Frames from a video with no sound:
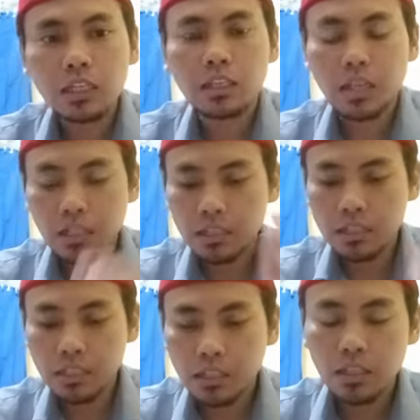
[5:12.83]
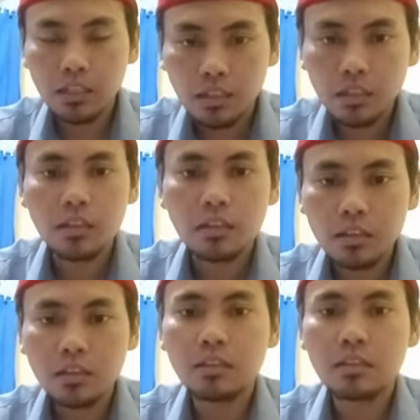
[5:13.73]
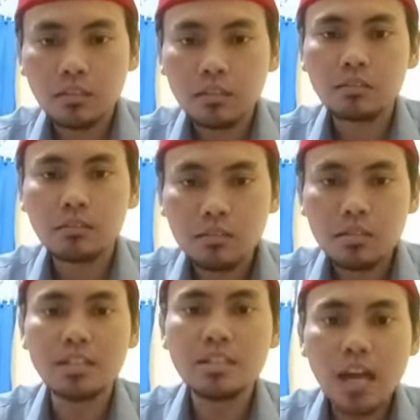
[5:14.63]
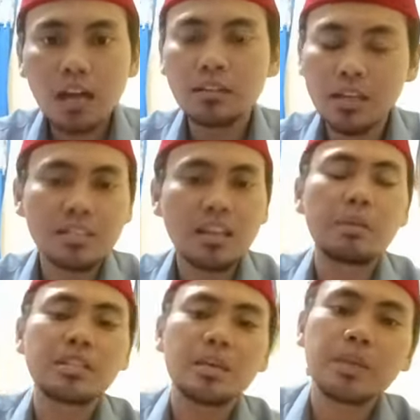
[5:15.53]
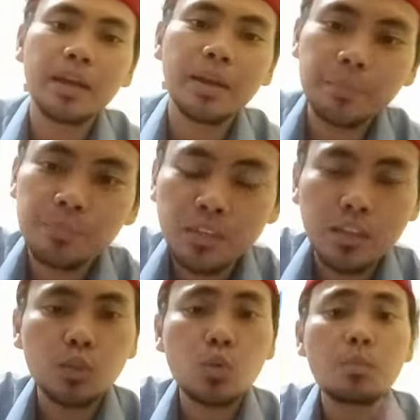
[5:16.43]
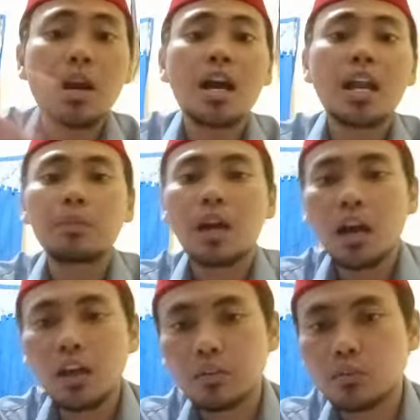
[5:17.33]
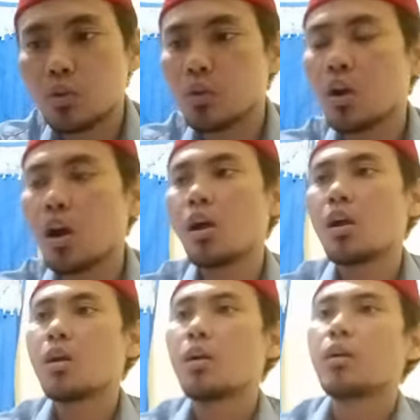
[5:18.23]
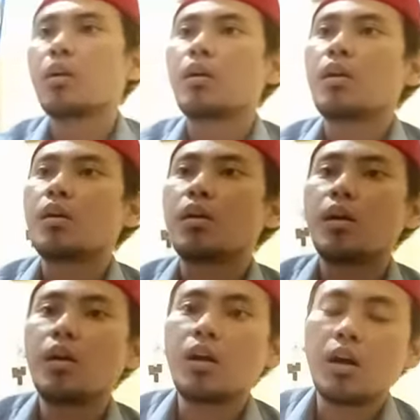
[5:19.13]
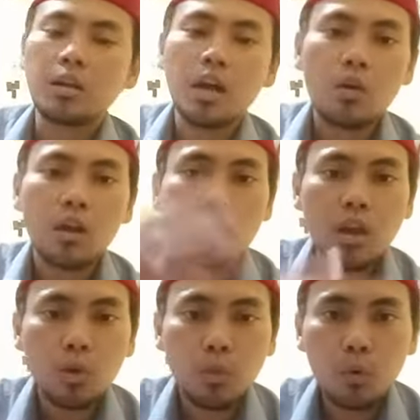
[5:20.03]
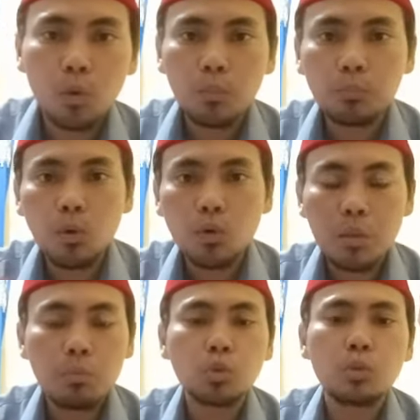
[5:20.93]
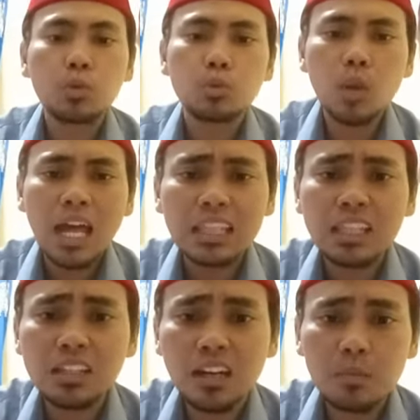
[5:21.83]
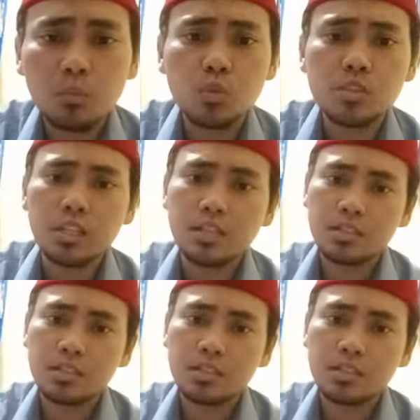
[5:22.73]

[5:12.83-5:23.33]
yang digendang dan segala macamnya. Itu yang mengharamkan. Sehingga ada orang-orang kelompok-kelompok yang betul-betul anti terhadap musik